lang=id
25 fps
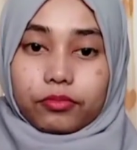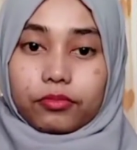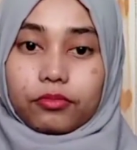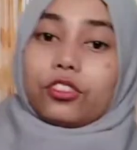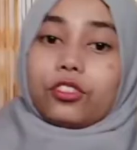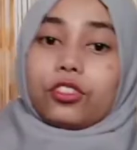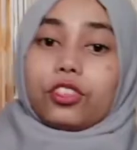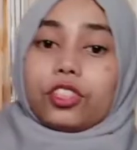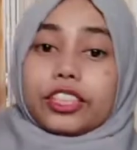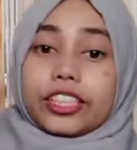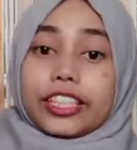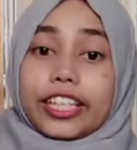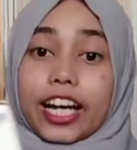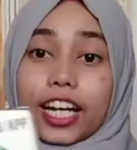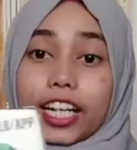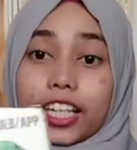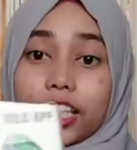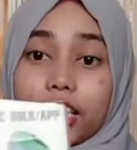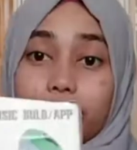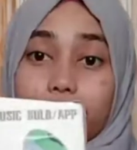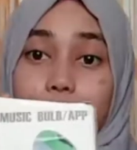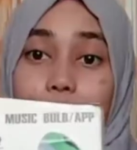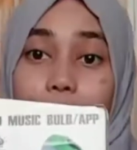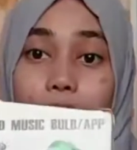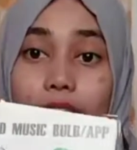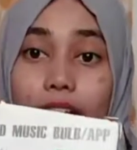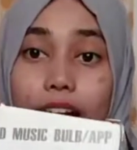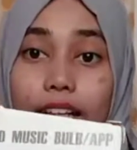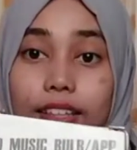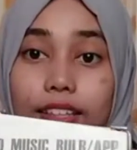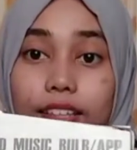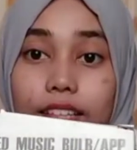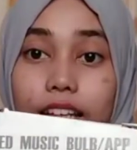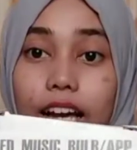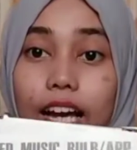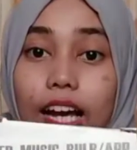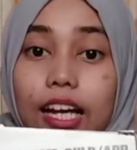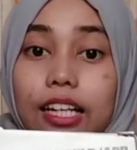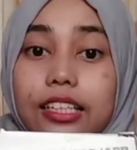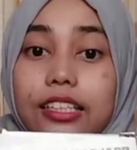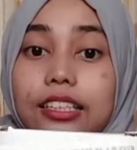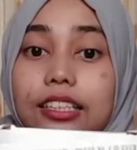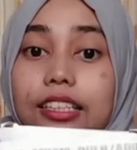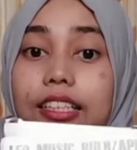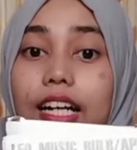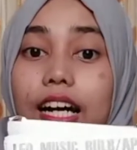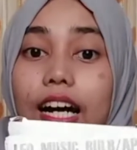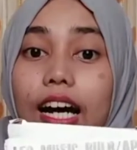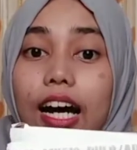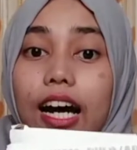Terus yang keempat
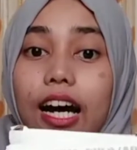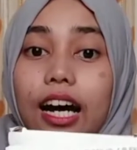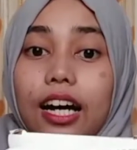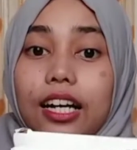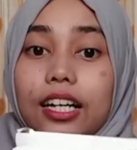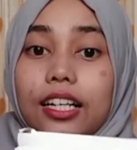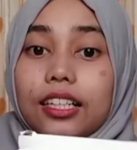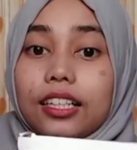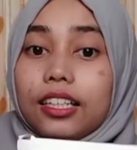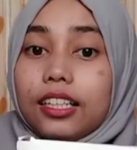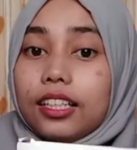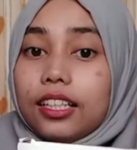ada